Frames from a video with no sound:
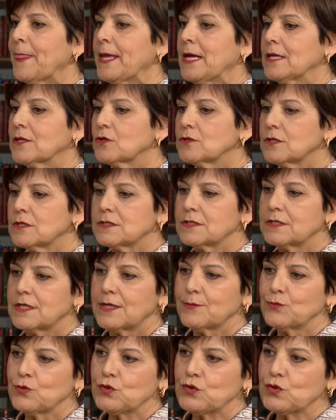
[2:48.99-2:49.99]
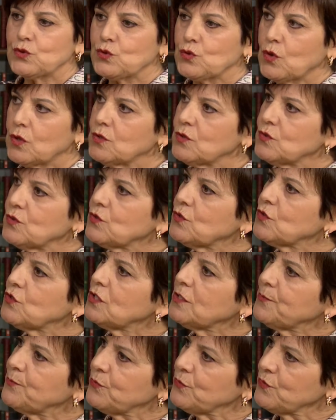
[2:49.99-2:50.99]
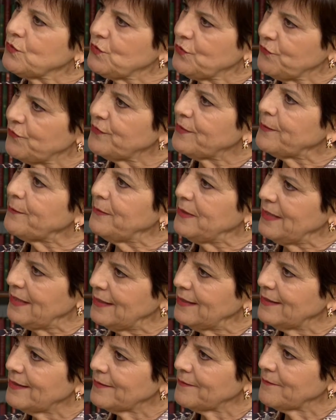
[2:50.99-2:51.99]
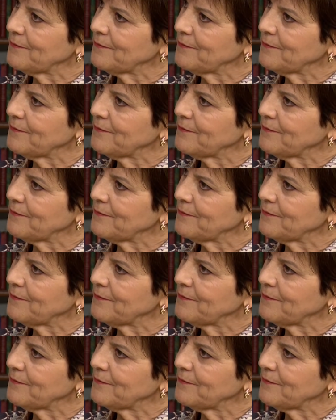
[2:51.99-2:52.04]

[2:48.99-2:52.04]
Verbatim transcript: Então nós temos todos os tipos de família.